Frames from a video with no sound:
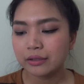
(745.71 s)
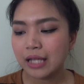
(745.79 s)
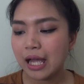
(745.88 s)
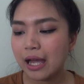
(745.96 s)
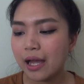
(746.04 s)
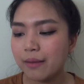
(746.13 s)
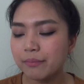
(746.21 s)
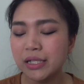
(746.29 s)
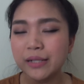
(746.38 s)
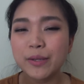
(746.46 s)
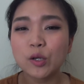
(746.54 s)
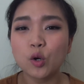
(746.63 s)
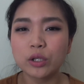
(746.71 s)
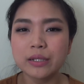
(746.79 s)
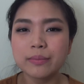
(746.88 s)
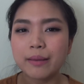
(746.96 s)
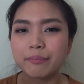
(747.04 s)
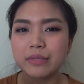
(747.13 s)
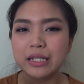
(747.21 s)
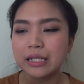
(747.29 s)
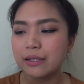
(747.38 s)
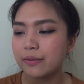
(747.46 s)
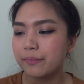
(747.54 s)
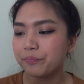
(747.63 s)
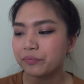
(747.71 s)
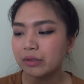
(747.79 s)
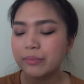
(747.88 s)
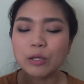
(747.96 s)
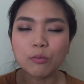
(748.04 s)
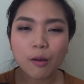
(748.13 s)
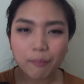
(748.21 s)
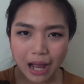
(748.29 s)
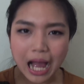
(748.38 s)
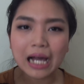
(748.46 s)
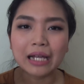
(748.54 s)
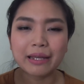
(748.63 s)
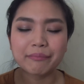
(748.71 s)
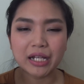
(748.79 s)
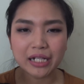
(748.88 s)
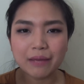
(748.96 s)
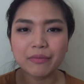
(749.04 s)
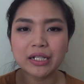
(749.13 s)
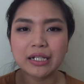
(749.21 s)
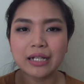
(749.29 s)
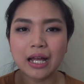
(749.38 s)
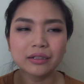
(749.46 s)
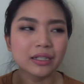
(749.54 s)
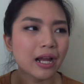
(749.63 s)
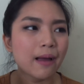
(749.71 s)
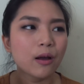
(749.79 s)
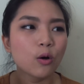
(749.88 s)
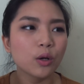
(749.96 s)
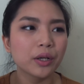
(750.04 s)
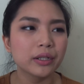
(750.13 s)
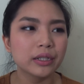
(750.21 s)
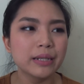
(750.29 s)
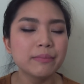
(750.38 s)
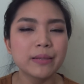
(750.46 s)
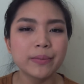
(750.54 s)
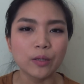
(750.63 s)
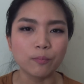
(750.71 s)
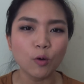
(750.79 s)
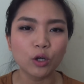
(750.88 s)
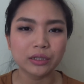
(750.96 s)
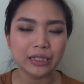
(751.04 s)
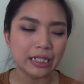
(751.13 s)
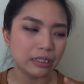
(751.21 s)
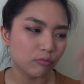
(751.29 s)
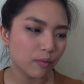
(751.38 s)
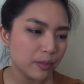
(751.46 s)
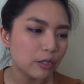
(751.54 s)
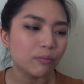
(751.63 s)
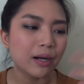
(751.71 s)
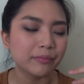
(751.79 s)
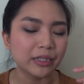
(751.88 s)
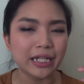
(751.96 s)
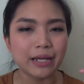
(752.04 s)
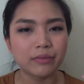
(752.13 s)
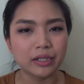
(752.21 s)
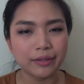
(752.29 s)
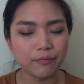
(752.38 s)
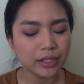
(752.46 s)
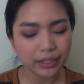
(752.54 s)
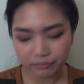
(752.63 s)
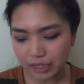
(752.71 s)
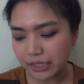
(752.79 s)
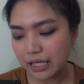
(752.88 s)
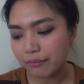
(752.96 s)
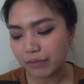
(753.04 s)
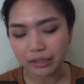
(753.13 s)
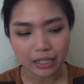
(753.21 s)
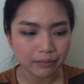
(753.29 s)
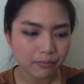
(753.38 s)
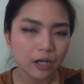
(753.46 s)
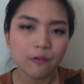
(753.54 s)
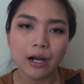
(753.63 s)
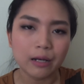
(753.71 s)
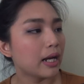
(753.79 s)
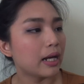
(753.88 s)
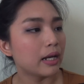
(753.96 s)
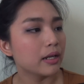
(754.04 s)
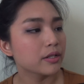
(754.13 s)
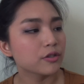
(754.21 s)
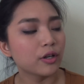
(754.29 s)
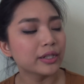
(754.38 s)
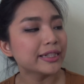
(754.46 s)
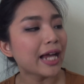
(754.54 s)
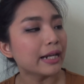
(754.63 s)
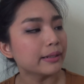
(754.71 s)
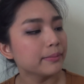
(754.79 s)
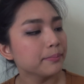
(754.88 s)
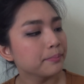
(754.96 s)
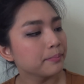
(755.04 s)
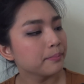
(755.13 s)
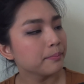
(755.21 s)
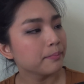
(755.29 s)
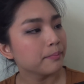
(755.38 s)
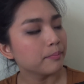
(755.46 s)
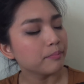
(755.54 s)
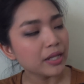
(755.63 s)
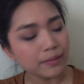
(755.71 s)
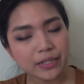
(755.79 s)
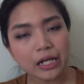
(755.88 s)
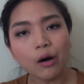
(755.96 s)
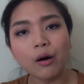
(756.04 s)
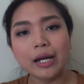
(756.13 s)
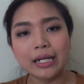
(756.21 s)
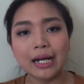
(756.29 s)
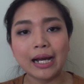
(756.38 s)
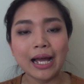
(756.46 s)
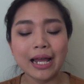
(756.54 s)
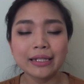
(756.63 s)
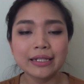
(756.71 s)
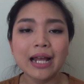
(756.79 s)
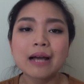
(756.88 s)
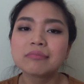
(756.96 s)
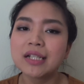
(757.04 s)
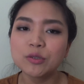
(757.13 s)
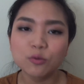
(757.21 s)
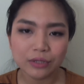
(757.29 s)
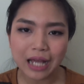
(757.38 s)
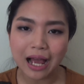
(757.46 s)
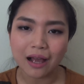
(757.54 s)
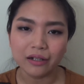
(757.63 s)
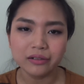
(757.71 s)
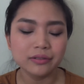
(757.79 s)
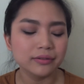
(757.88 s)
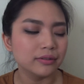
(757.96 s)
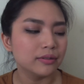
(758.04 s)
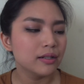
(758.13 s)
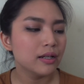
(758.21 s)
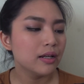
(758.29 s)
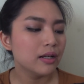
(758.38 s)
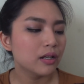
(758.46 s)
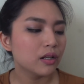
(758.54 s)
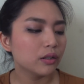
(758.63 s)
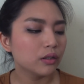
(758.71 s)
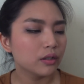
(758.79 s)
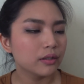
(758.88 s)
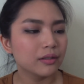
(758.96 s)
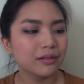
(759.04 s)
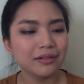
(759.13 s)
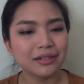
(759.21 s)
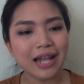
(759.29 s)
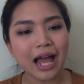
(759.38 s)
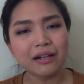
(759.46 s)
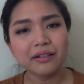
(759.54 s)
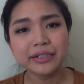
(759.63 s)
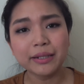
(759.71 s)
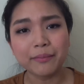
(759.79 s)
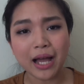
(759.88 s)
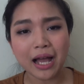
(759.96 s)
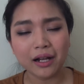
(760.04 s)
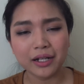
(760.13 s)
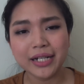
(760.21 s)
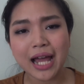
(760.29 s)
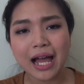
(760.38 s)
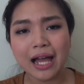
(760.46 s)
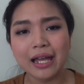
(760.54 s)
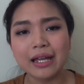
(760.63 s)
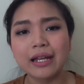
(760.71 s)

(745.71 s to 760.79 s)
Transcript: ถ้าไม่ได้เป็นคนที่แบบมีผิวบอบบางอะแกมแนะนำอันนี้นะแต่ถ้าคนที่มีผิวปกติ หรือว่าผิวมันเหมือนแกมอะแกมว่าแกมแนะนำอันนั้นมากกว่าค่ะ จอร์นสันเบบี้ออยนะคะ อันนี้ทำได้ทุกอย่างคือ ล้าง เครื่องสำอางก็ได้